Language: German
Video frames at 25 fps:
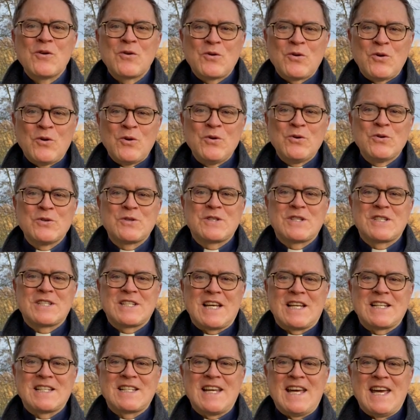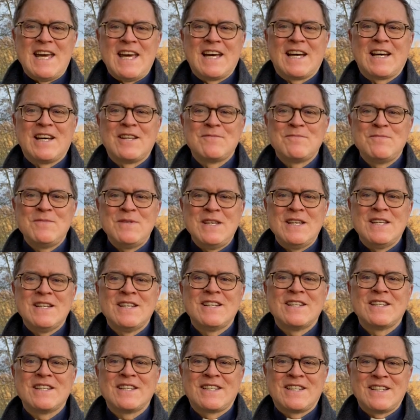Großes hat der Herr an
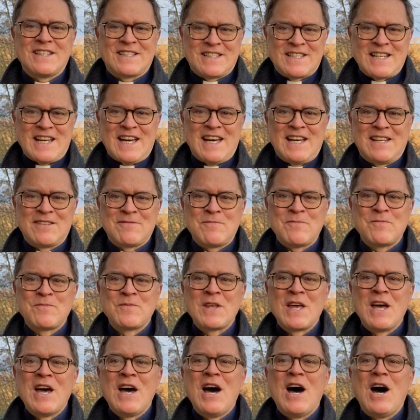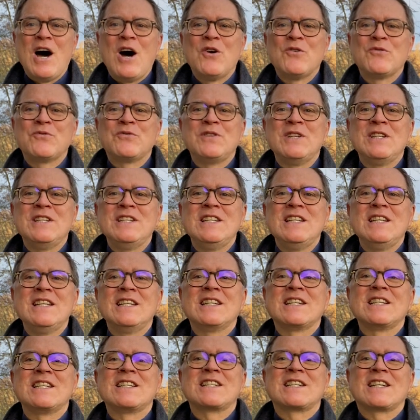mir getan. Auf die
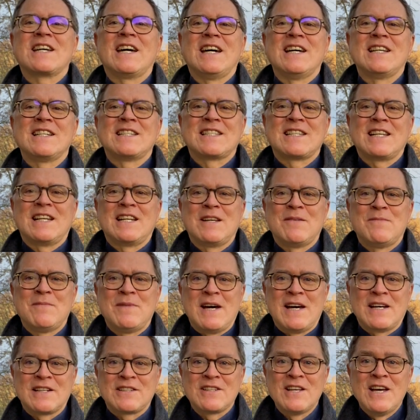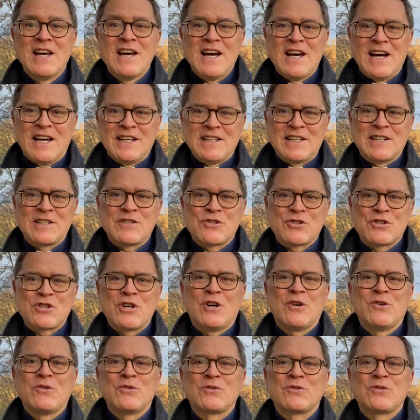Niedrigkeit seiner Magd hat er
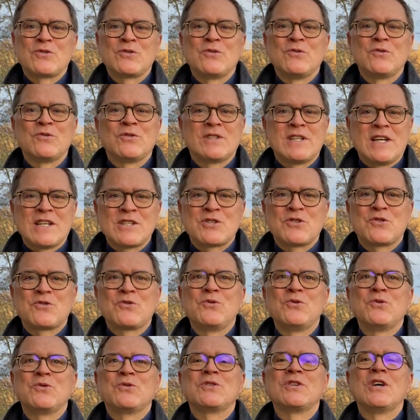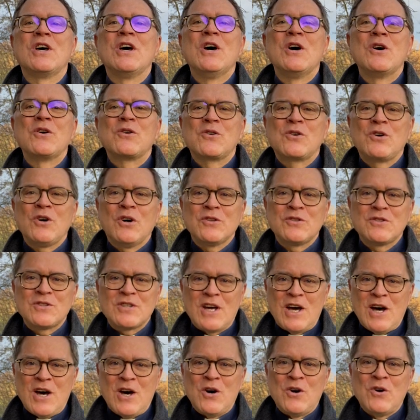geschaut. Und das tut Gott
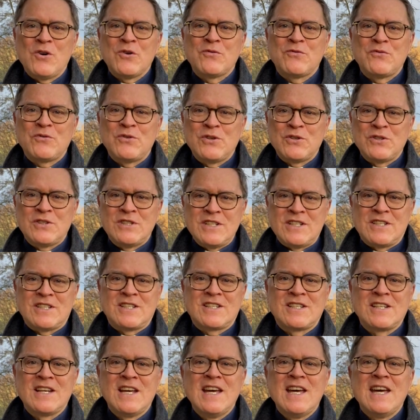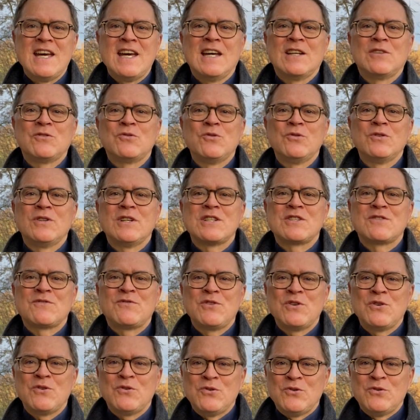auch für dich. Er tut es
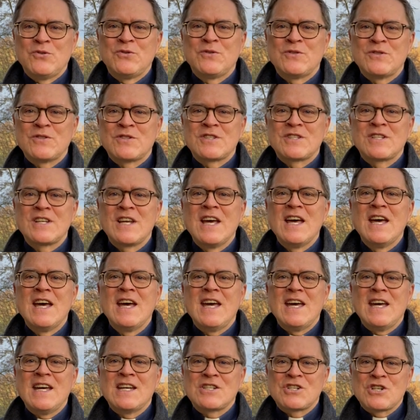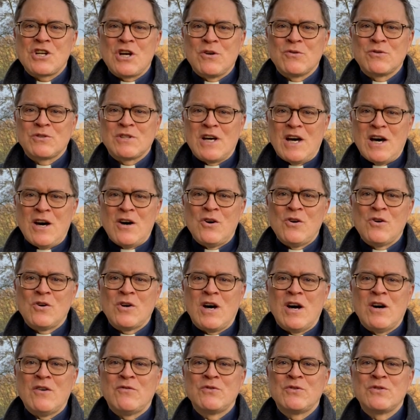für uns. Er schaut auch
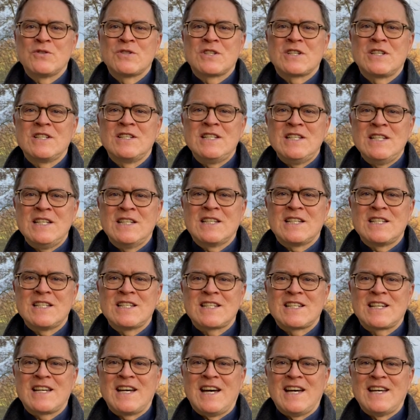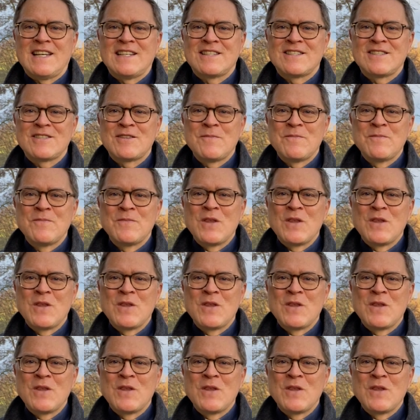auf unsere Niedrigkeit.